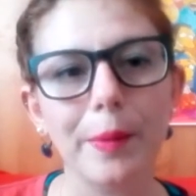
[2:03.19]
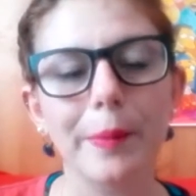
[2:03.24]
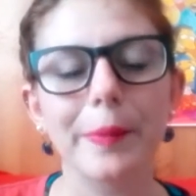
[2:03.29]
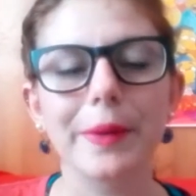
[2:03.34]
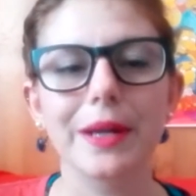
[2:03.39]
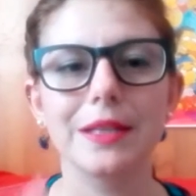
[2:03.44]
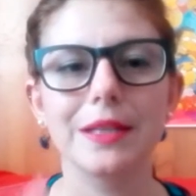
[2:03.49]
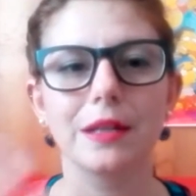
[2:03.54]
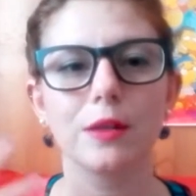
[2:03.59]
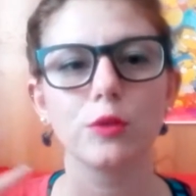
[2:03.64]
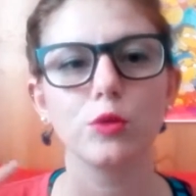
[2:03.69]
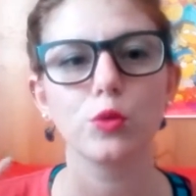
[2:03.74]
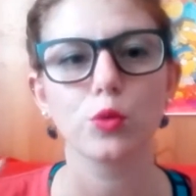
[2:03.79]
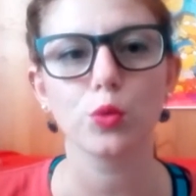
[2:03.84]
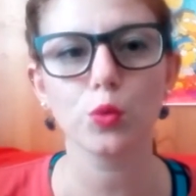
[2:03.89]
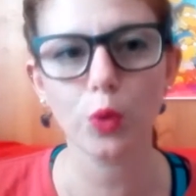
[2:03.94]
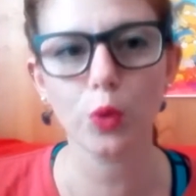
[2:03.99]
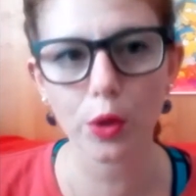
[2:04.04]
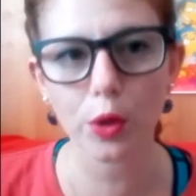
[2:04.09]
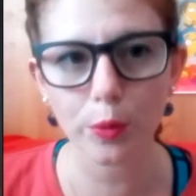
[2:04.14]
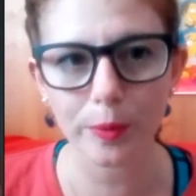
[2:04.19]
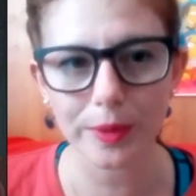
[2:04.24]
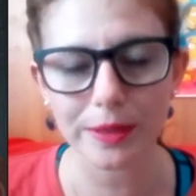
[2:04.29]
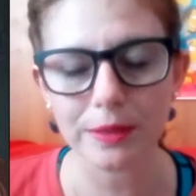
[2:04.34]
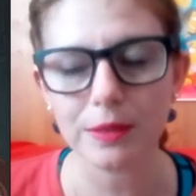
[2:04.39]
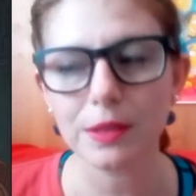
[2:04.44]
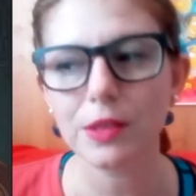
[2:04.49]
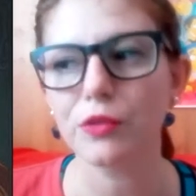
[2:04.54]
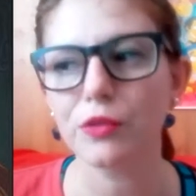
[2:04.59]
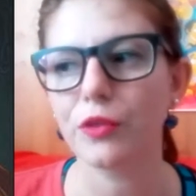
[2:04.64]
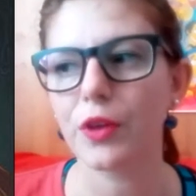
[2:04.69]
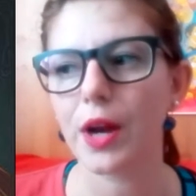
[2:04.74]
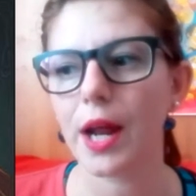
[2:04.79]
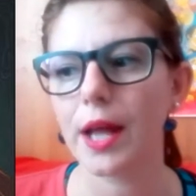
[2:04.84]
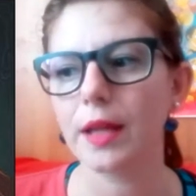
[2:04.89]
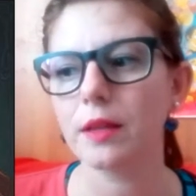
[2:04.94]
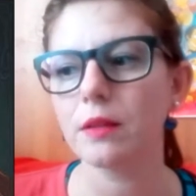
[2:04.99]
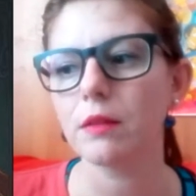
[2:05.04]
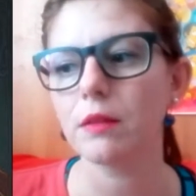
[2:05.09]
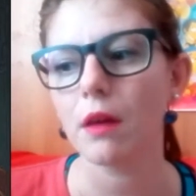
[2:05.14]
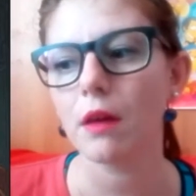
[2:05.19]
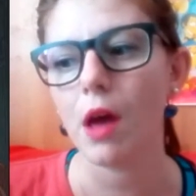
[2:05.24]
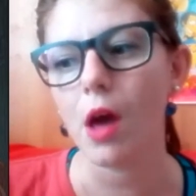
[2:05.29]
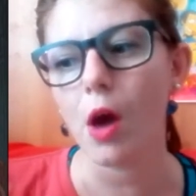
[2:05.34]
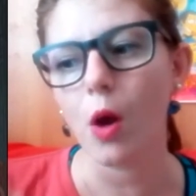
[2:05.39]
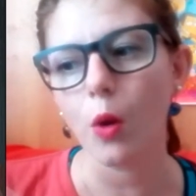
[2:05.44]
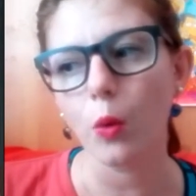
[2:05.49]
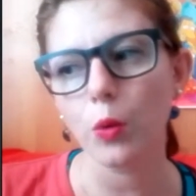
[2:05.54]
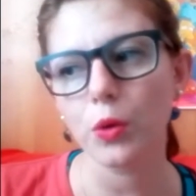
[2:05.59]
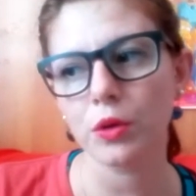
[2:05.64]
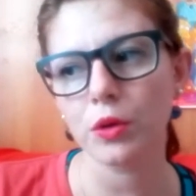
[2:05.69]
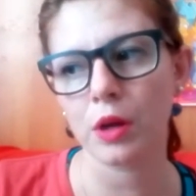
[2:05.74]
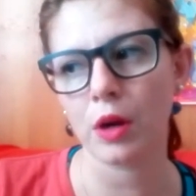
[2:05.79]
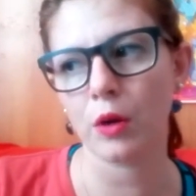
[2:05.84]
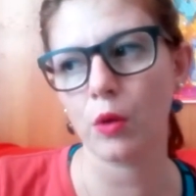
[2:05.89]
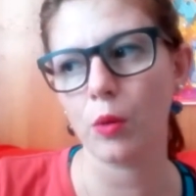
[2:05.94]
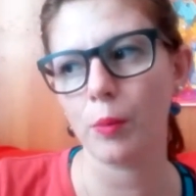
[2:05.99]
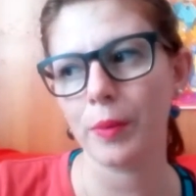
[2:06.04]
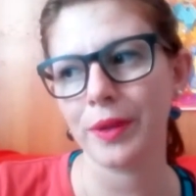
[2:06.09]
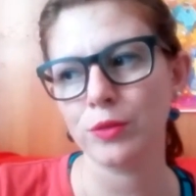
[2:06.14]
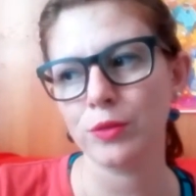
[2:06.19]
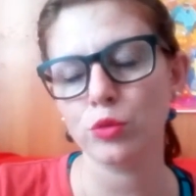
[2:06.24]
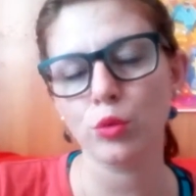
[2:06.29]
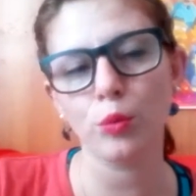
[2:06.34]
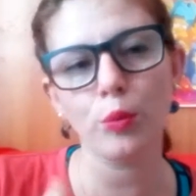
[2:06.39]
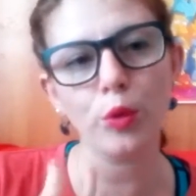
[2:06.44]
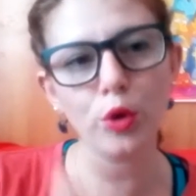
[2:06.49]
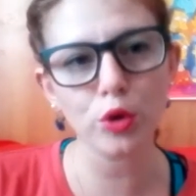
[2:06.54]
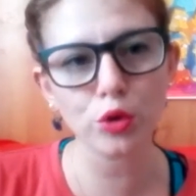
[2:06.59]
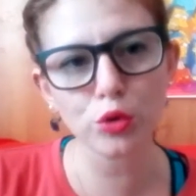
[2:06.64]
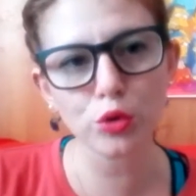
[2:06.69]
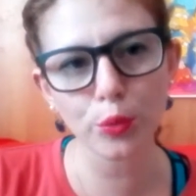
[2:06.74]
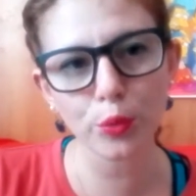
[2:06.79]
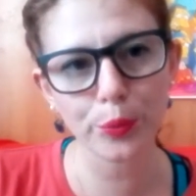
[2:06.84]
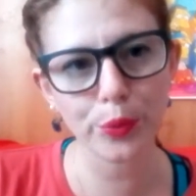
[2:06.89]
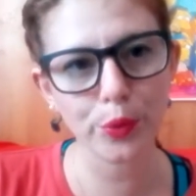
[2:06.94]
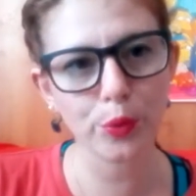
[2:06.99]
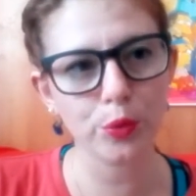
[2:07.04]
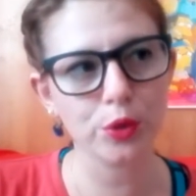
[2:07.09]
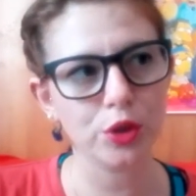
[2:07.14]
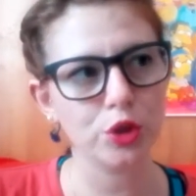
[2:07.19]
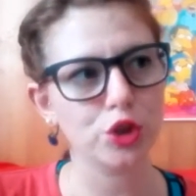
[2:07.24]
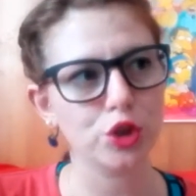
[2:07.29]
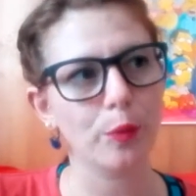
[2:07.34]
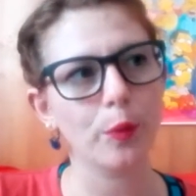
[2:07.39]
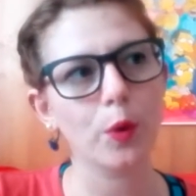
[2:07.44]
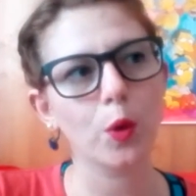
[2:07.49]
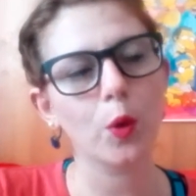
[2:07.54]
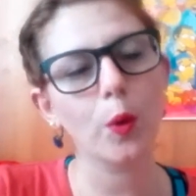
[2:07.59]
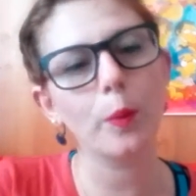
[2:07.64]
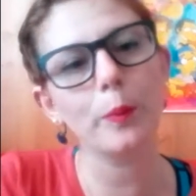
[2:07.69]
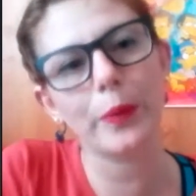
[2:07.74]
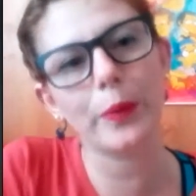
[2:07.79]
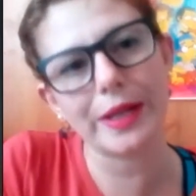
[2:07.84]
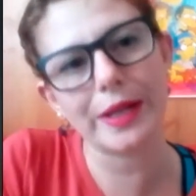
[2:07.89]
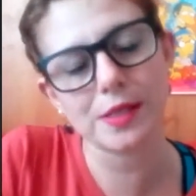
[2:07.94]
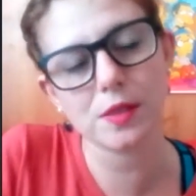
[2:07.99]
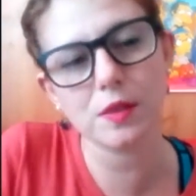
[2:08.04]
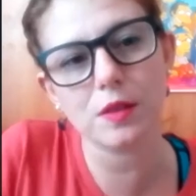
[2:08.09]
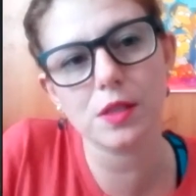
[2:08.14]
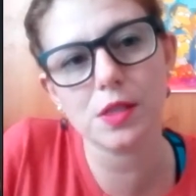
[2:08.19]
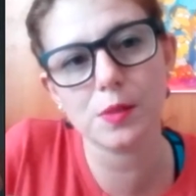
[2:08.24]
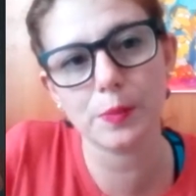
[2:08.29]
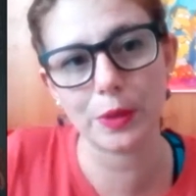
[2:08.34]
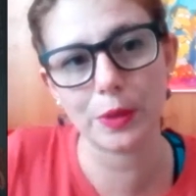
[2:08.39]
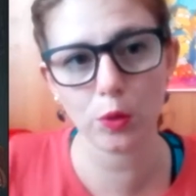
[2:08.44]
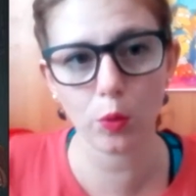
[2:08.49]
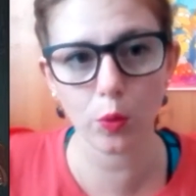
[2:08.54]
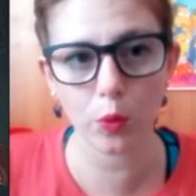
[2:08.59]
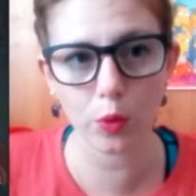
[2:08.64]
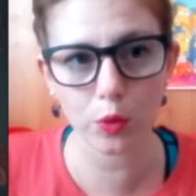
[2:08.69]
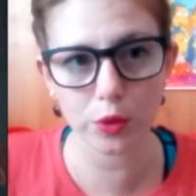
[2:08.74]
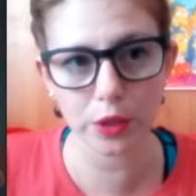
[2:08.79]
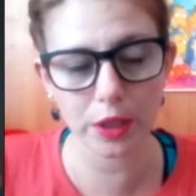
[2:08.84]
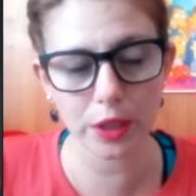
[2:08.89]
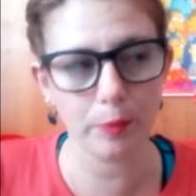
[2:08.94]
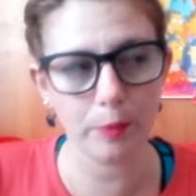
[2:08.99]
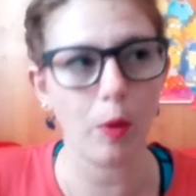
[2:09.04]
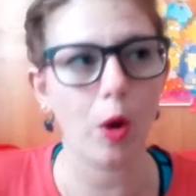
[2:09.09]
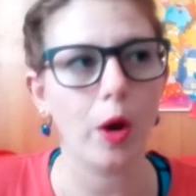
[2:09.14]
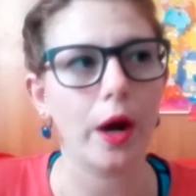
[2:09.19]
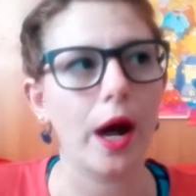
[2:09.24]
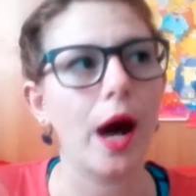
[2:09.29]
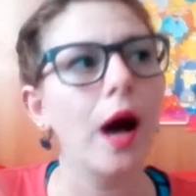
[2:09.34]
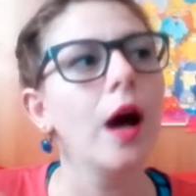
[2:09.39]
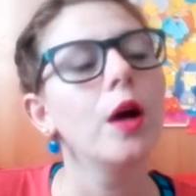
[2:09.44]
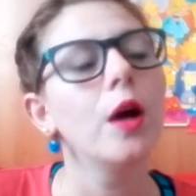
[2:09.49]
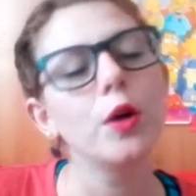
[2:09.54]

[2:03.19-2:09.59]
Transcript: ma perché trattano due argomenti differenti, uno è un argomento molto più, diciamo, complesso rispetto a quello di Nimona.